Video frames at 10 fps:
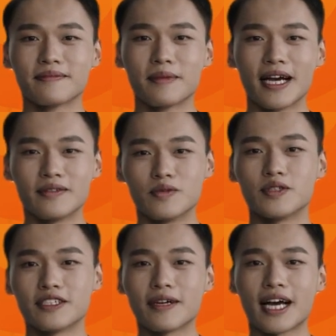แปดตั
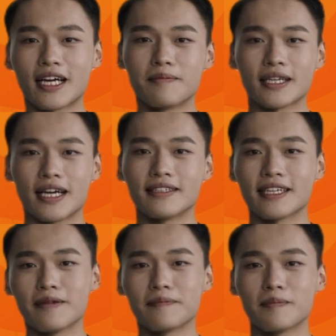วสินค้ารับประกัน
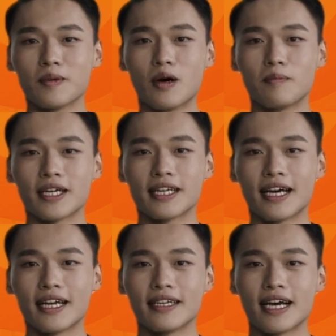สามปีพร้อมบริกา
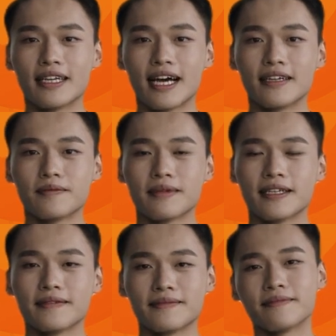รหลังการขายหนึ่งปี
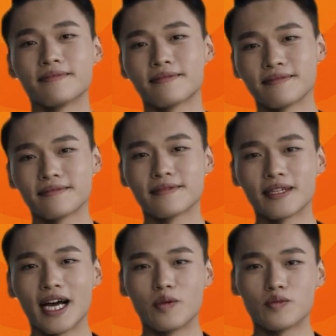
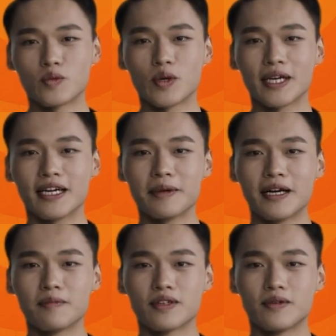เก้าดูออนไลน์ผ่า
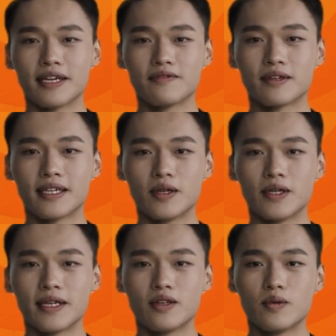นมือถือได้ฟรีตลอ
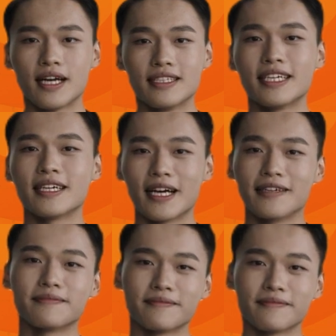ดอายุการใช้งาน
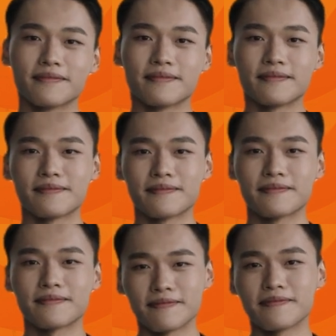
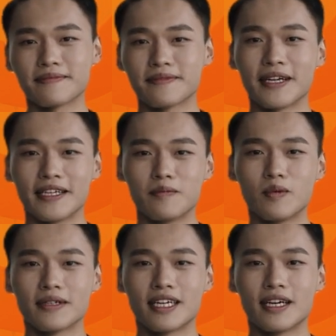และทั้งหม
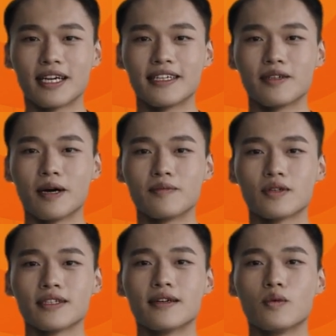ดนี้ราคาสำหรับ
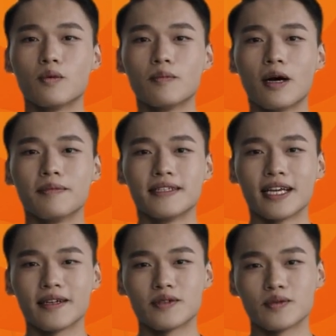ชุดสี่ตัวพร้อมติด
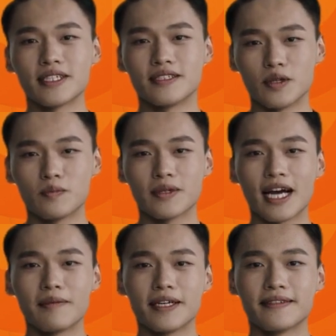ตั้งอยู่ที่ สองหมื่น
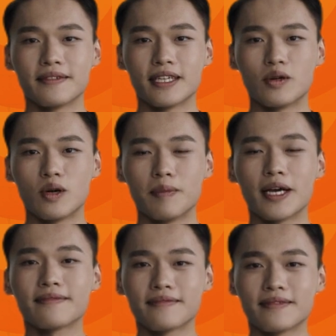ห้าพันเก้าร้อย
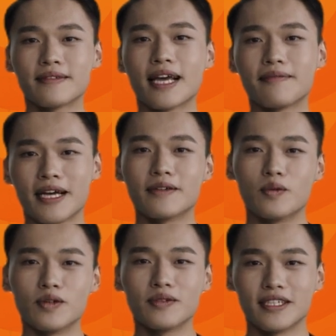บาทและแปด
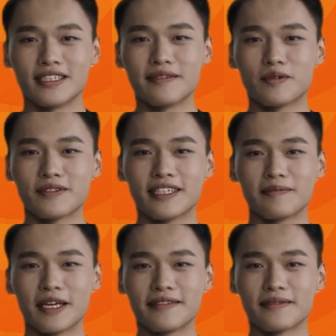ตัวอยู่ที่ สี่หมื่น
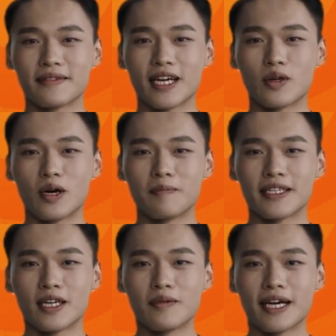สี่พันเก้าร้อย บา
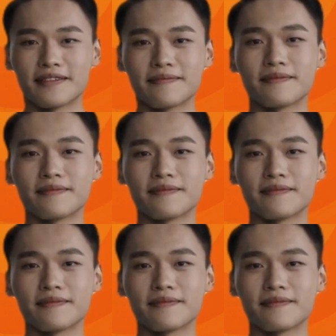ทเท่านั้น